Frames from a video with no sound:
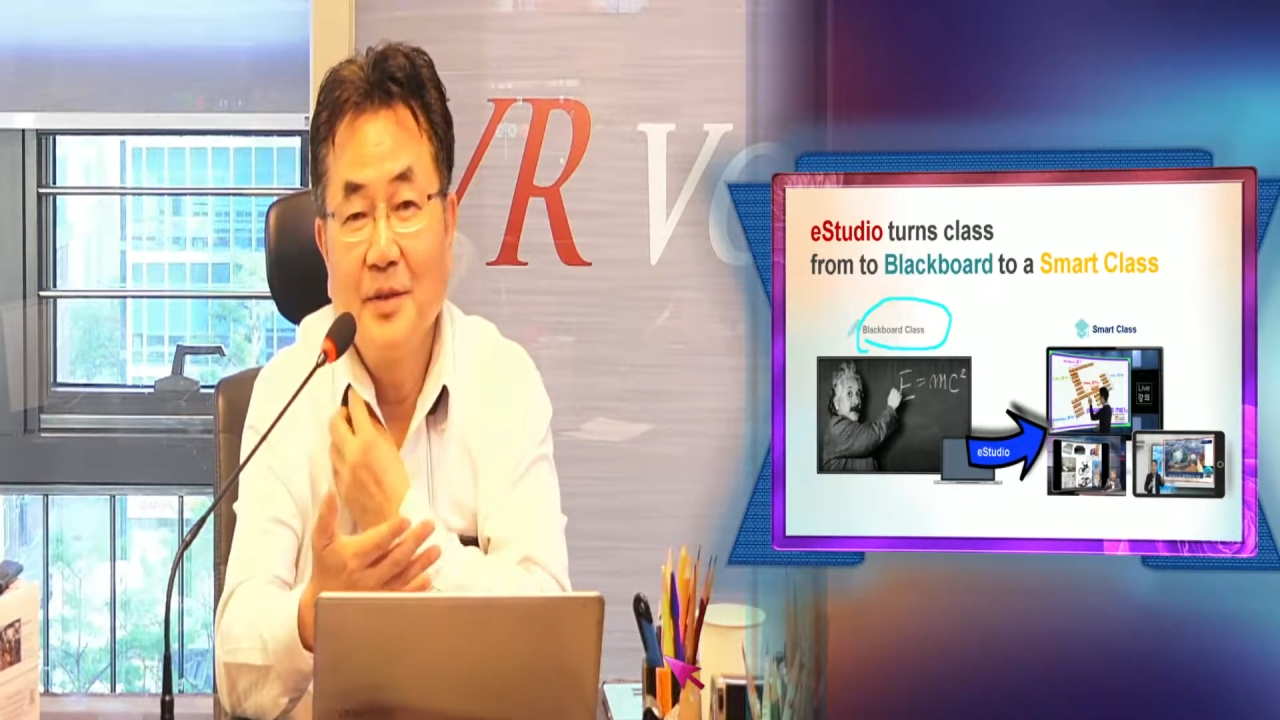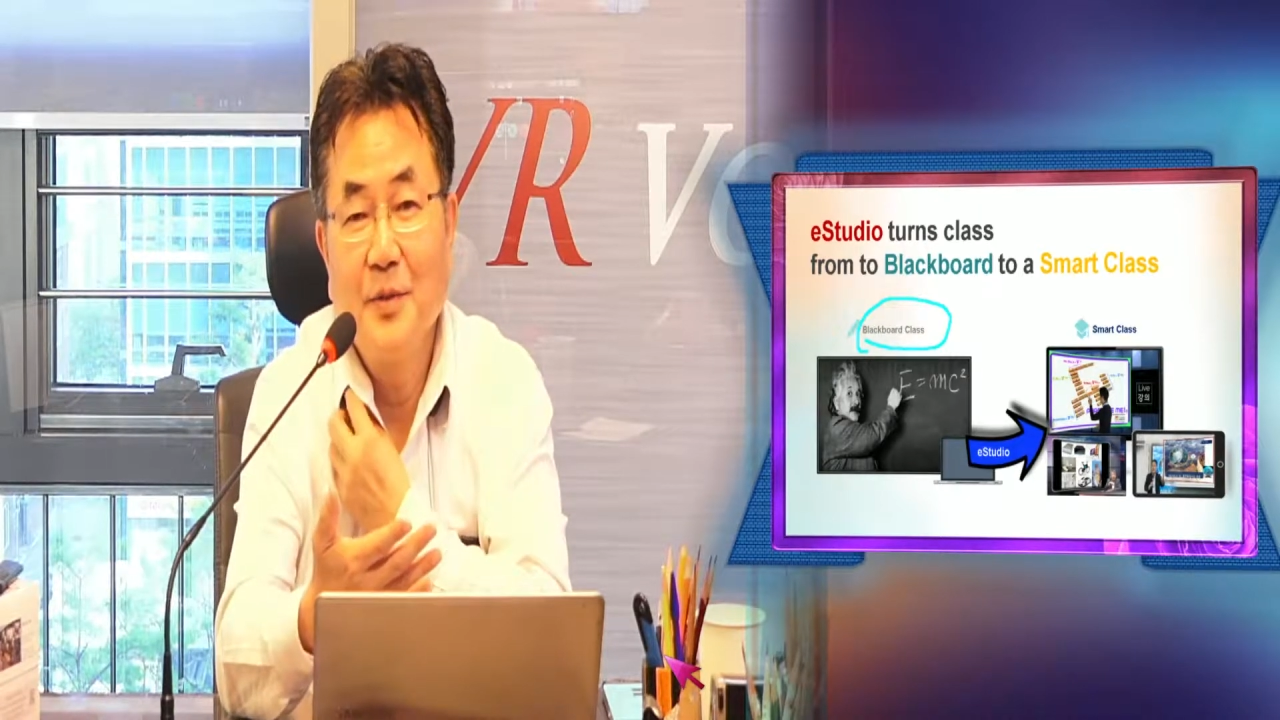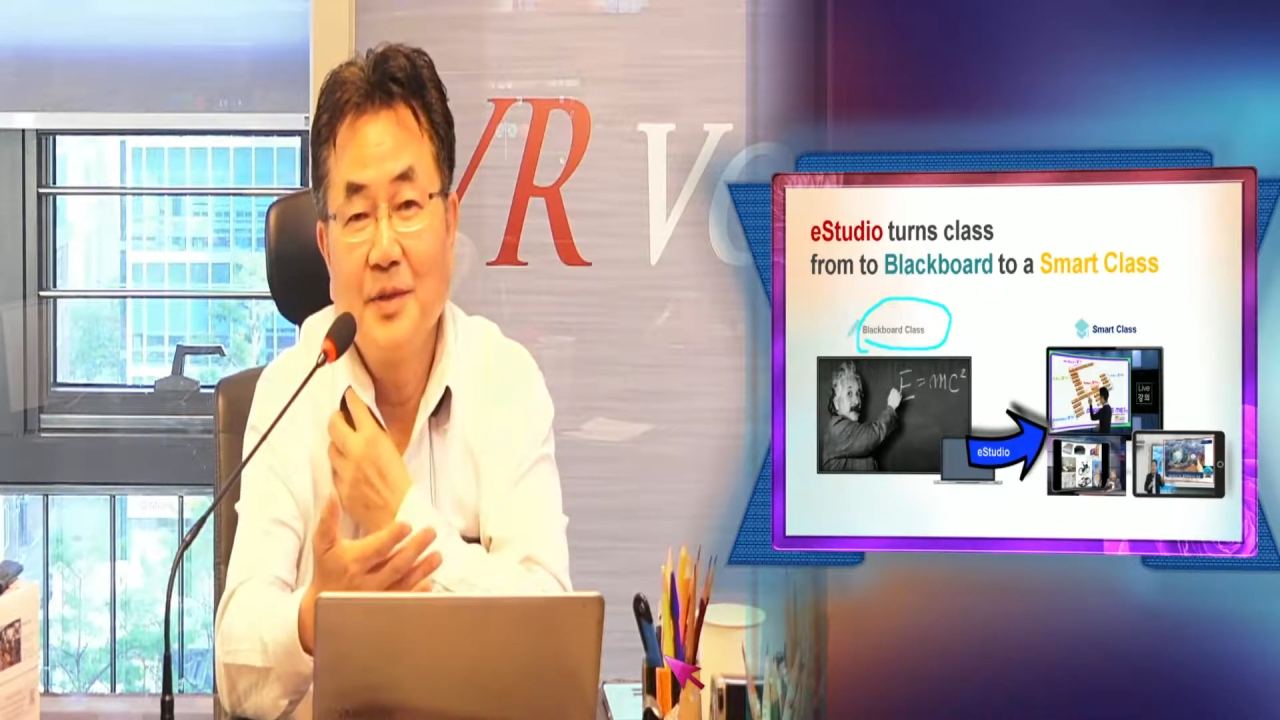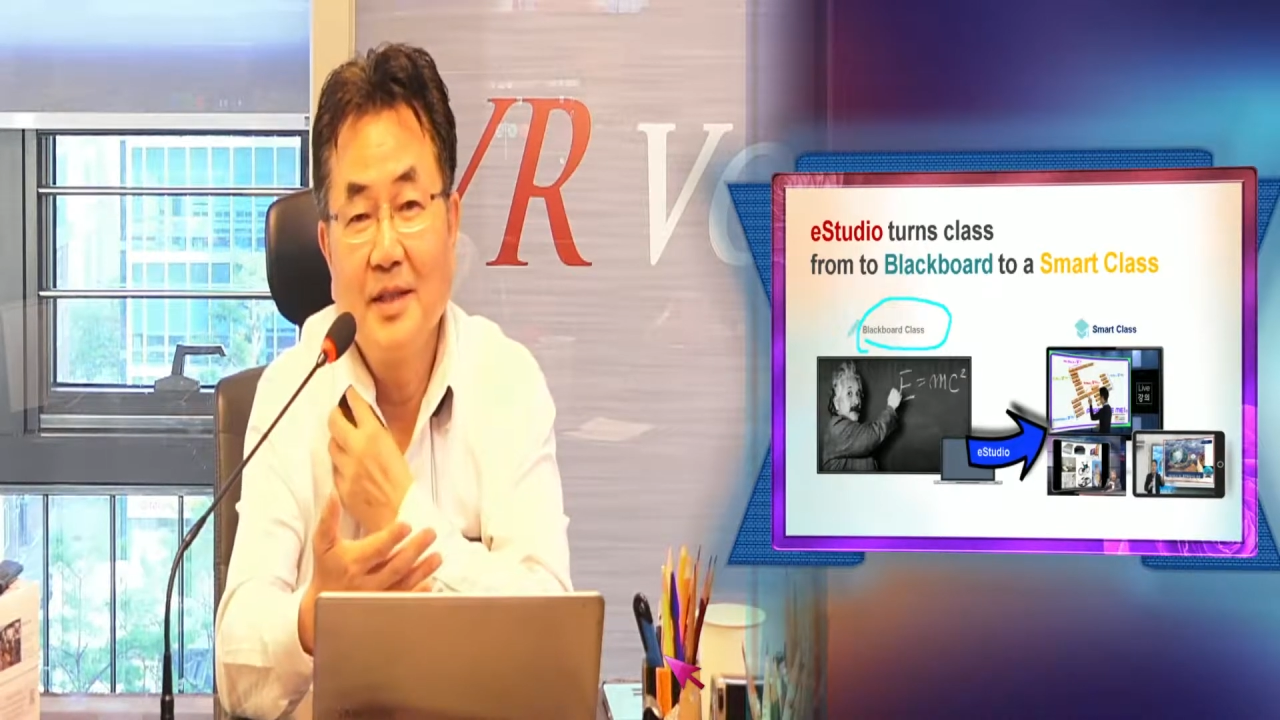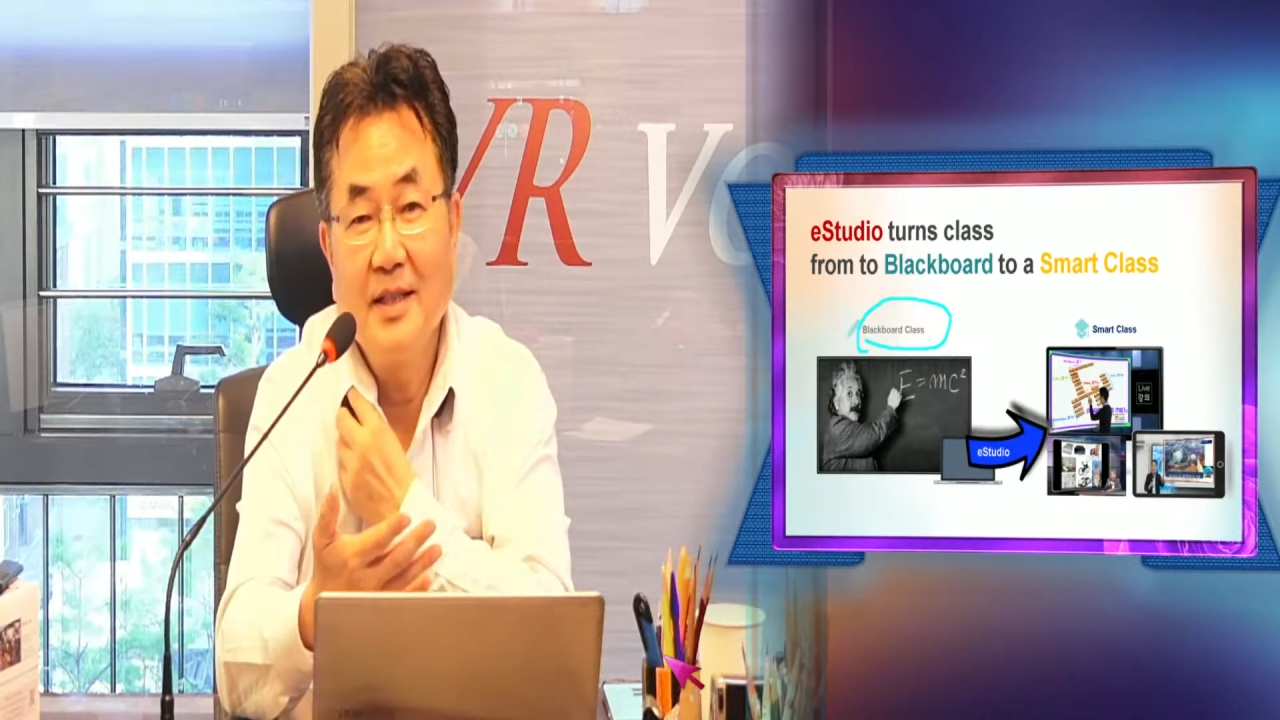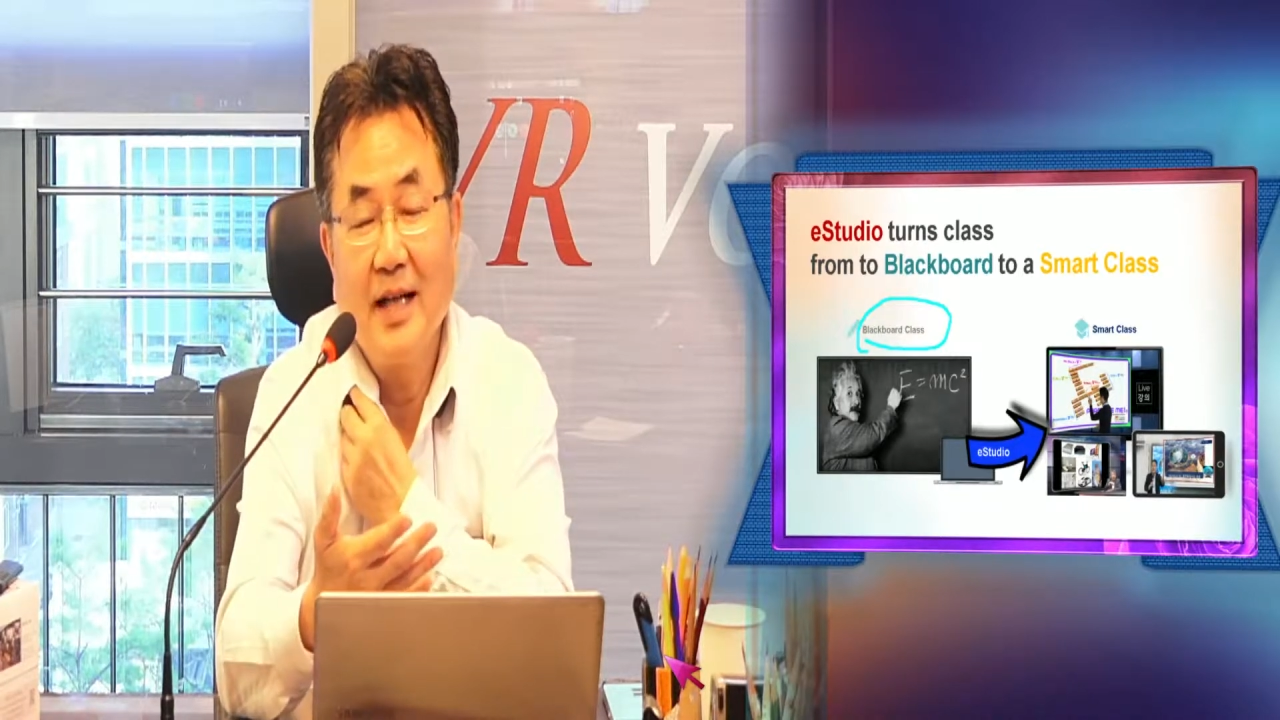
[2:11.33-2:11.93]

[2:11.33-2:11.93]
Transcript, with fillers: 교실